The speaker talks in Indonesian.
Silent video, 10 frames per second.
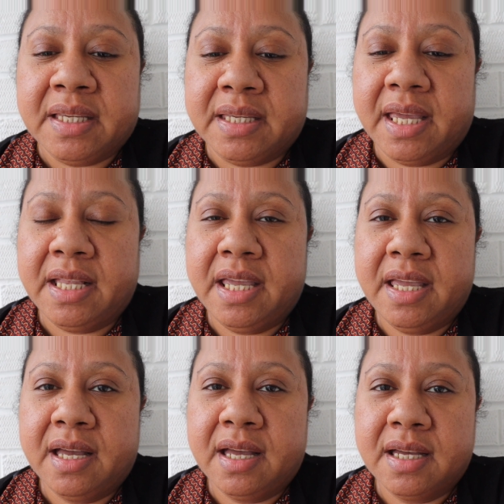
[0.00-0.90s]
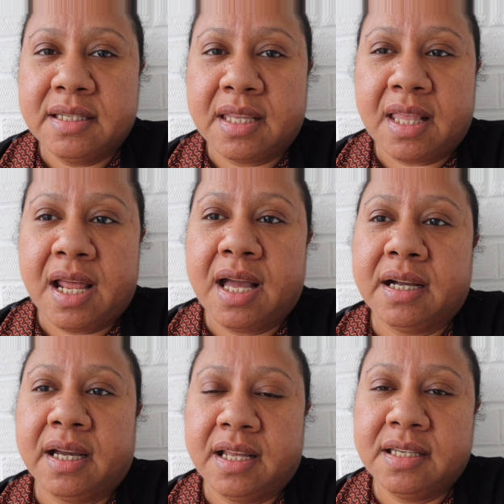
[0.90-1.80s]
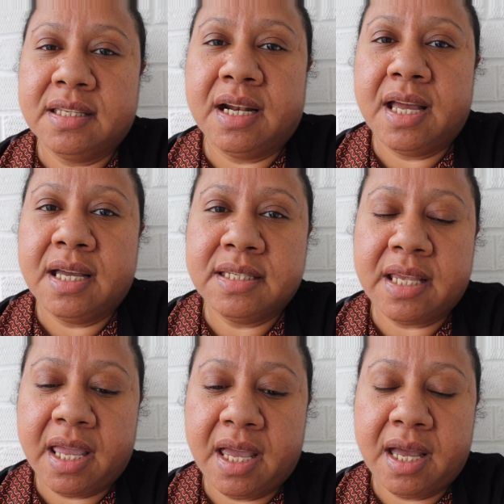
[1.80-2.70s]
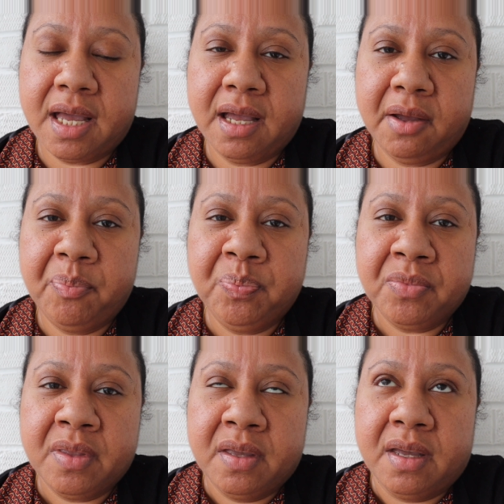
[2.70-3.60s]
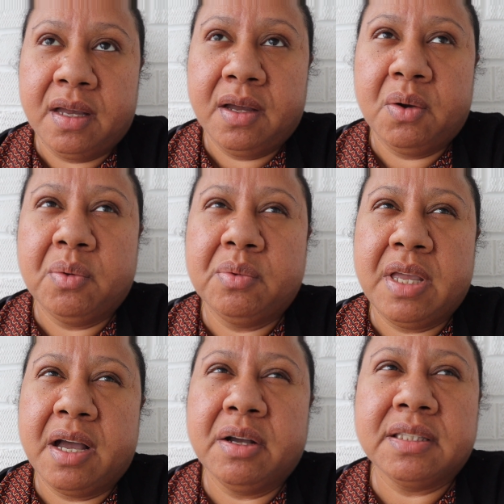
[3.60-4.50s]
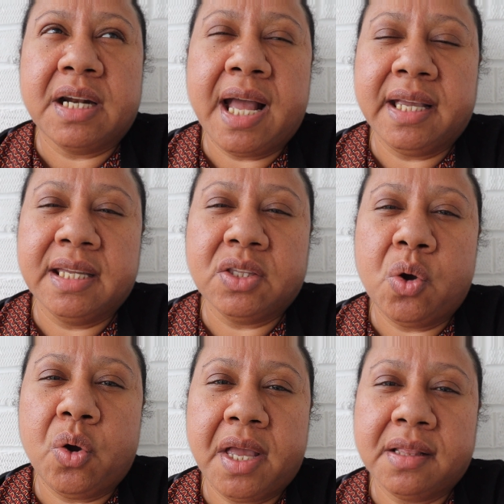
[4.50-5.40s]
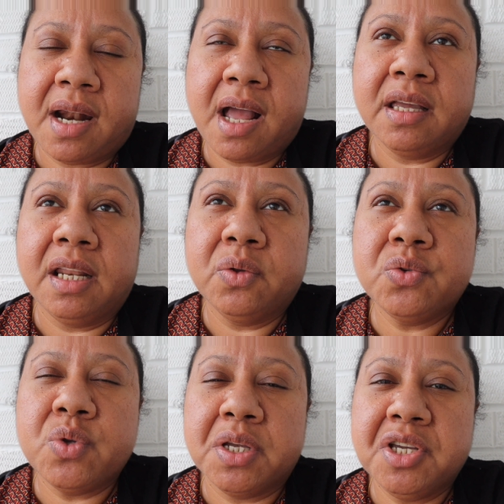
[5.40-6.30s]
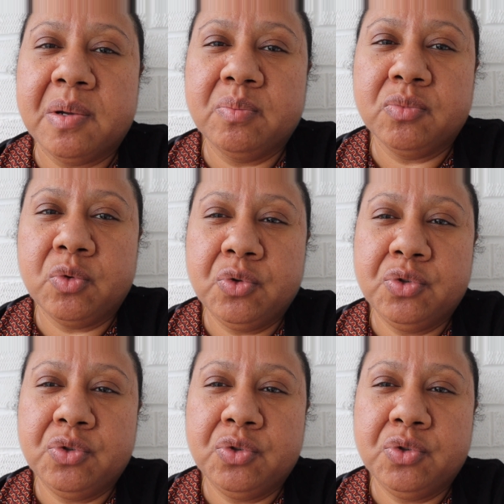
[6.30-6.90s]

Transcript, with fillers: jadi uh, setelah karena setelah saya uh, yang terakhir toko yang terakhir itu sudah jam 7